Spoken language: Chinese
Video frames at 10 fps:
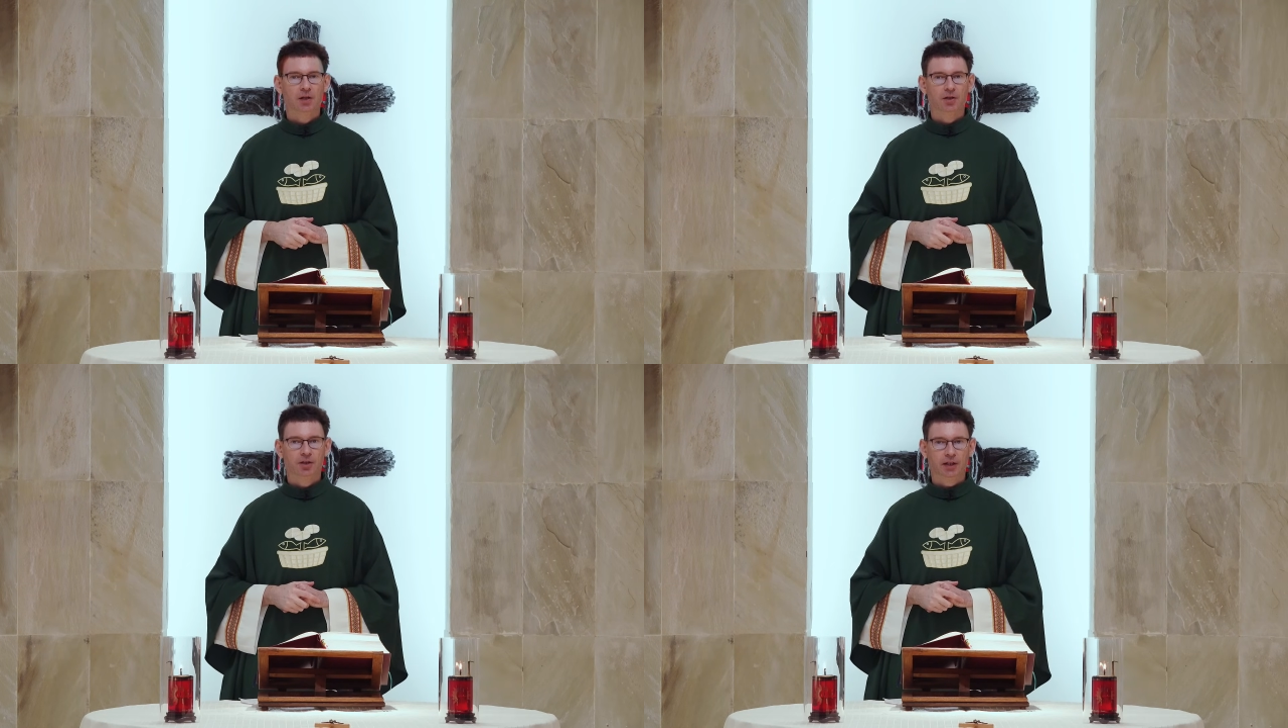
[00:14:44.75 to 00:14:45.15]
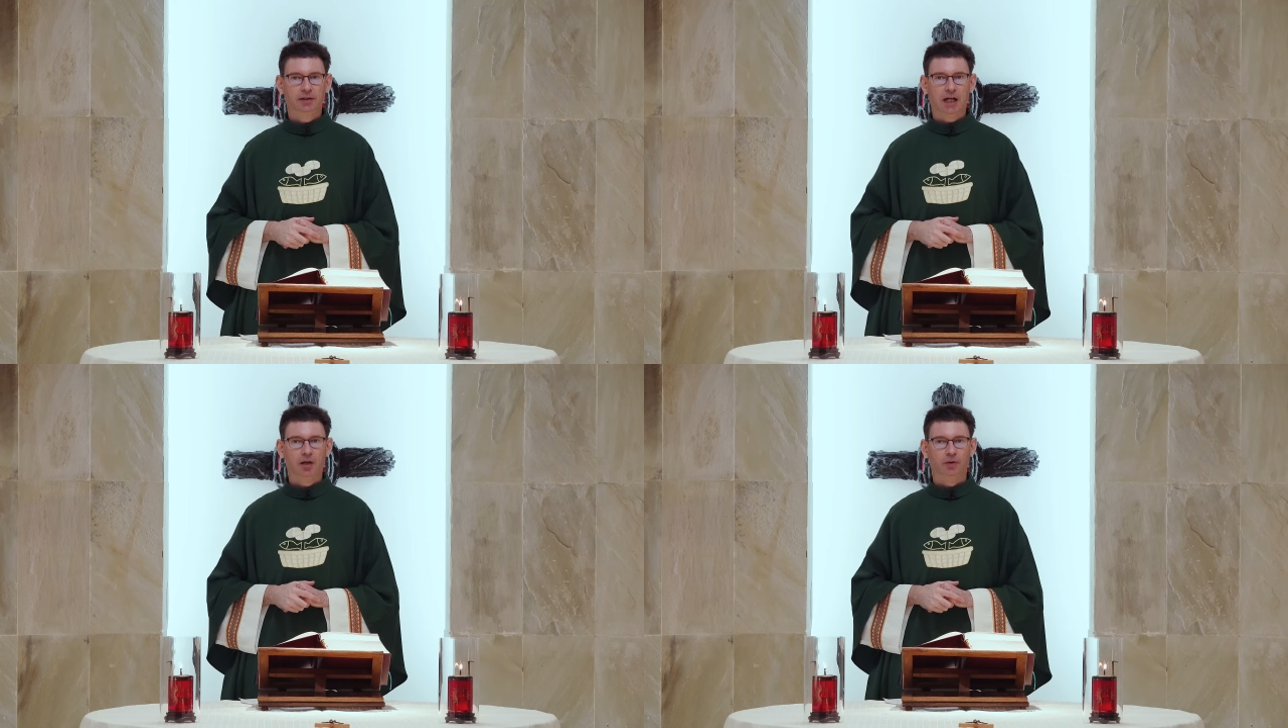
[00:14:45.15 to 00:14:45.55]
圣
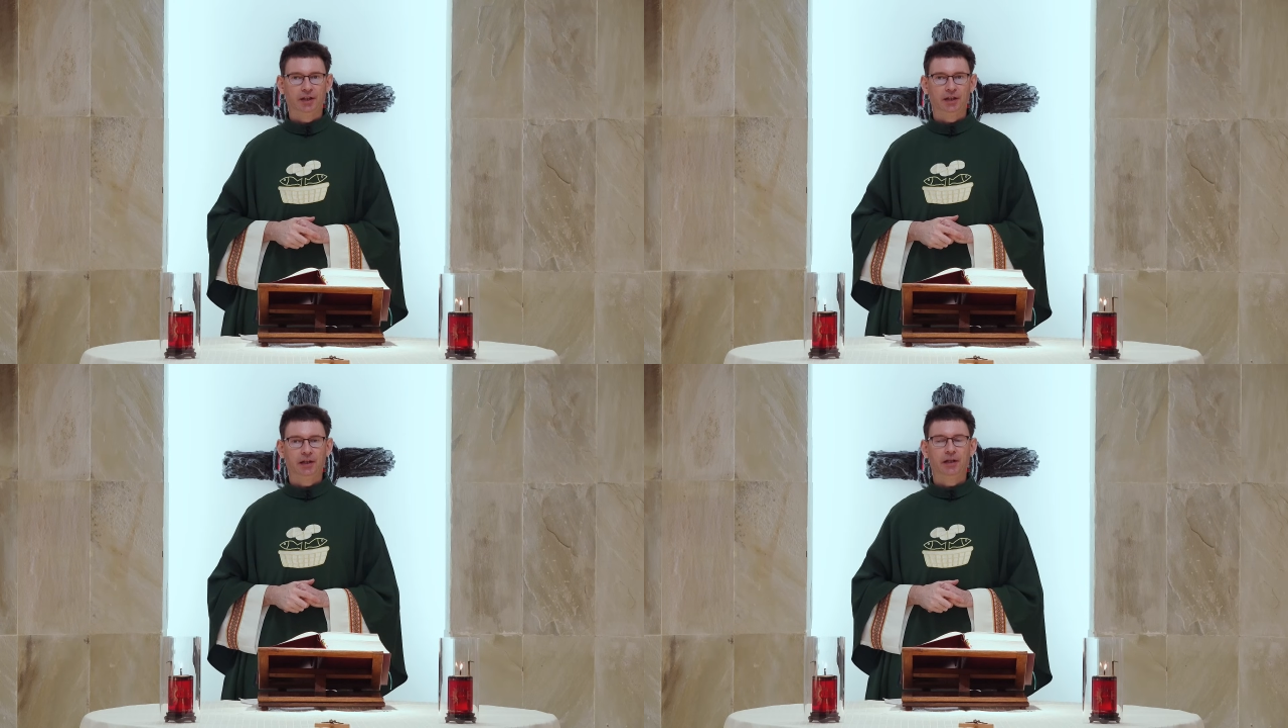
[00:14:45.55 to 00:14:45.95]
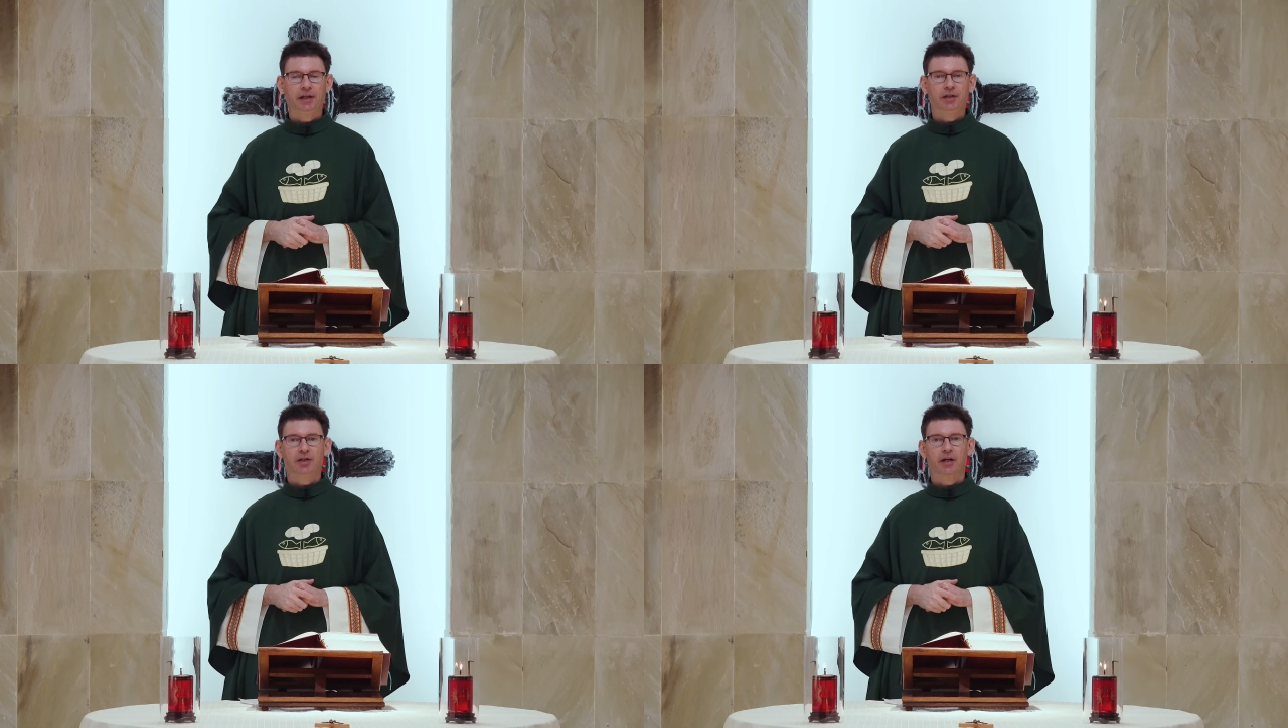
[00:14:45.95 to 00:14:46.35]
道里，
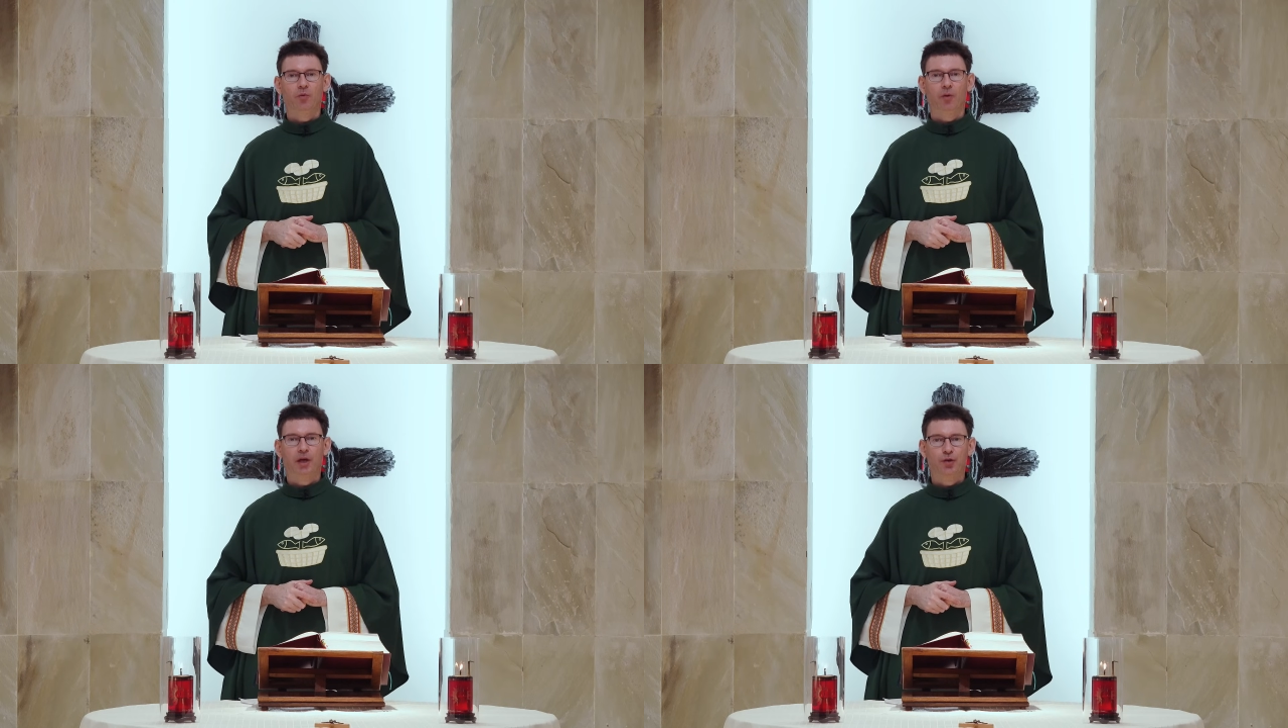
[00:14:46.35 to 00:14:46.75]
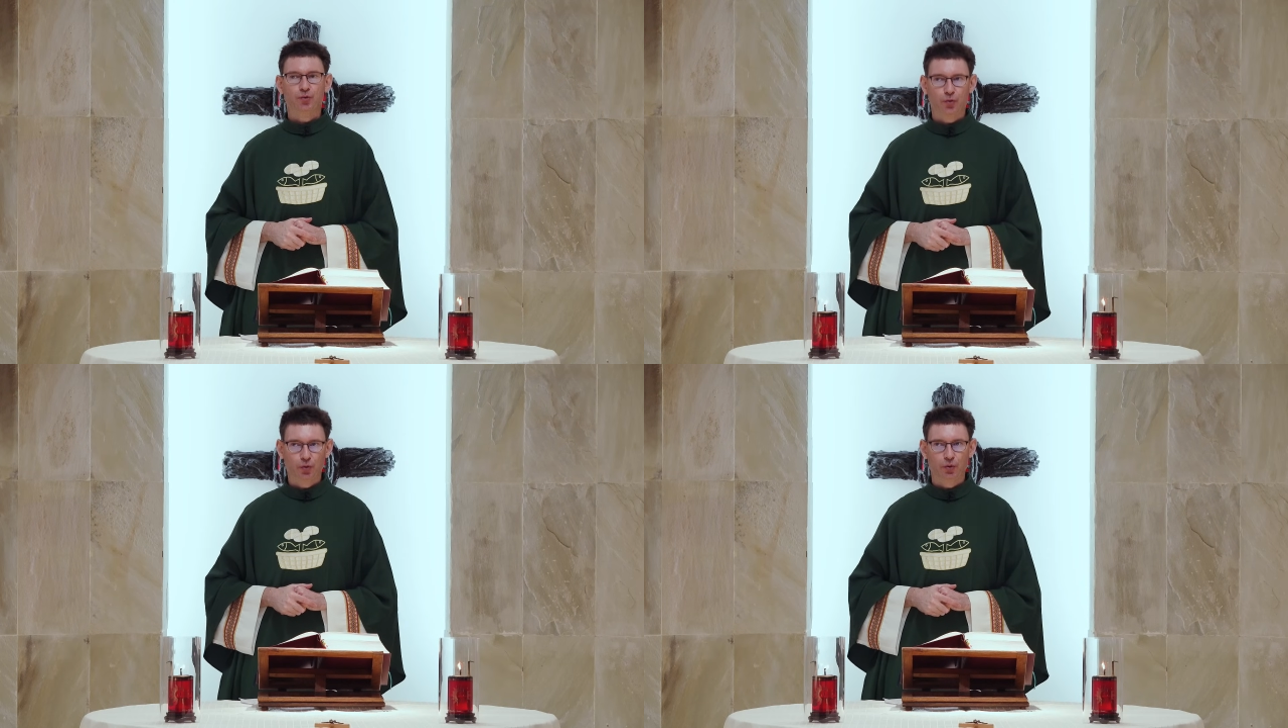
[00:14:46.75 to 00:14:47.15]
你称我们
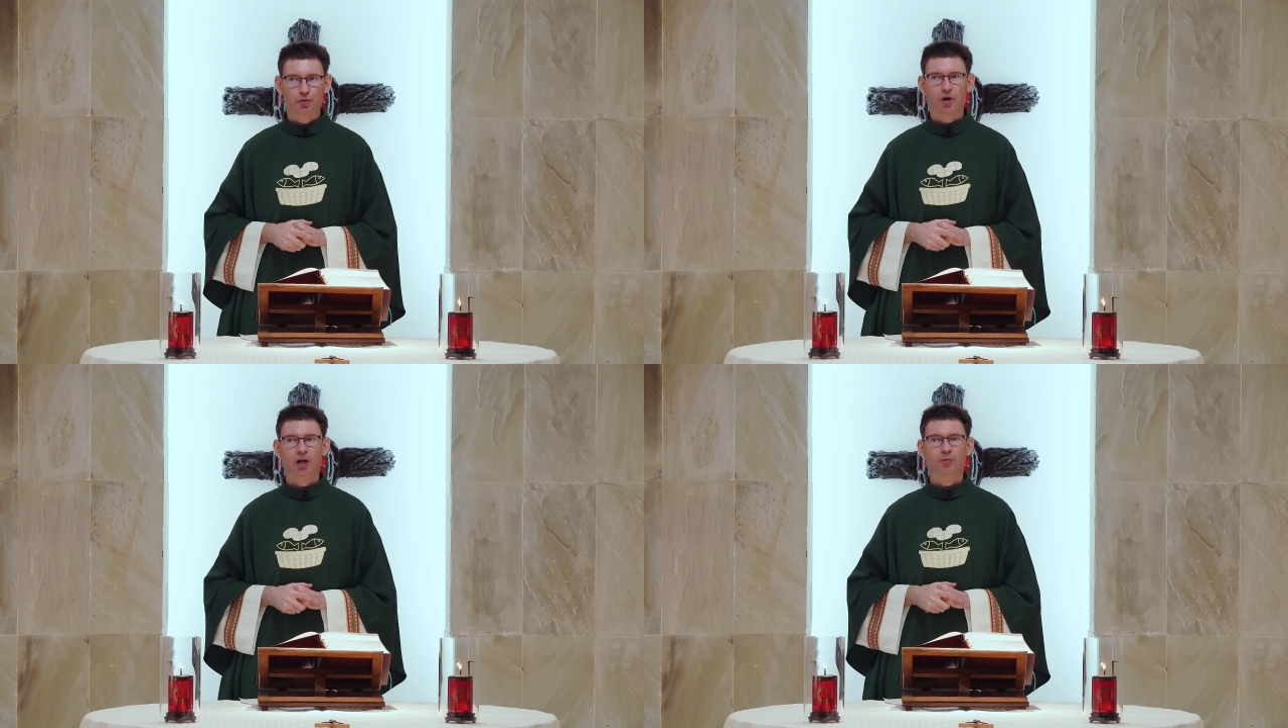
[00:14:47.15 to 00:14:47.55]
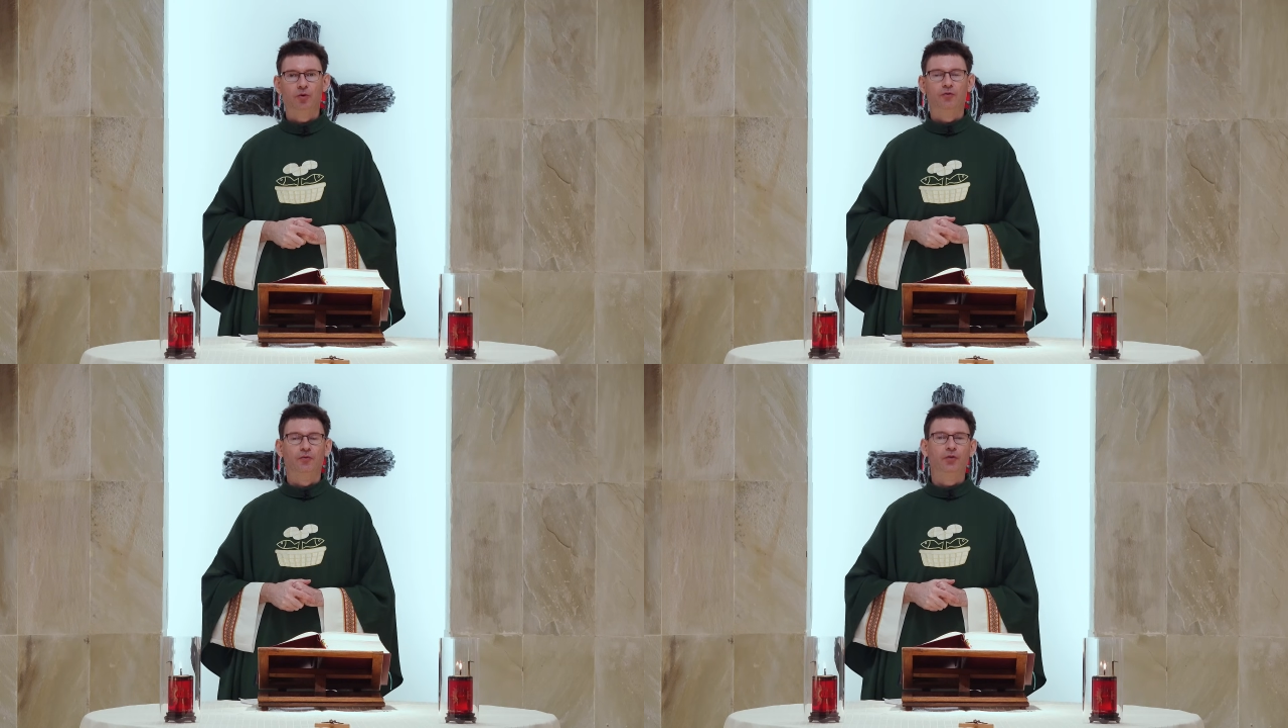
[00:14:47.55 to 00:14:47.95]
去传
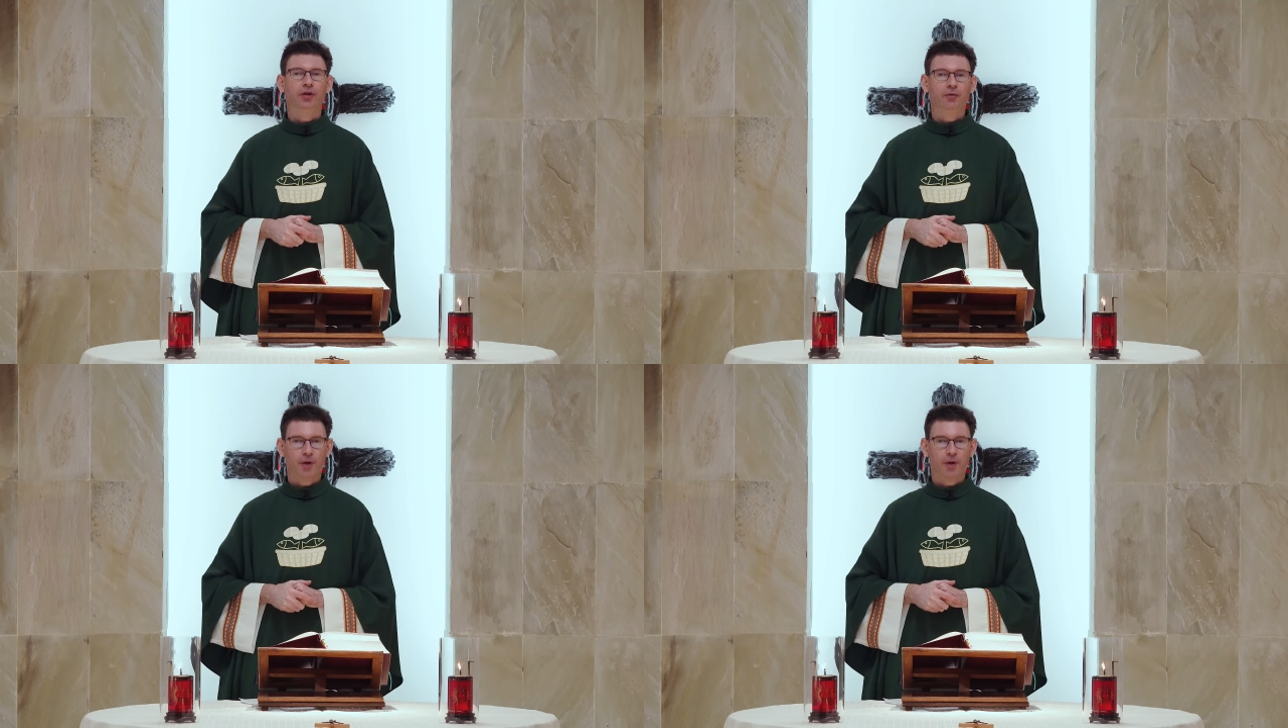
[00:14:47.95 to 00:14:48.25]
播福音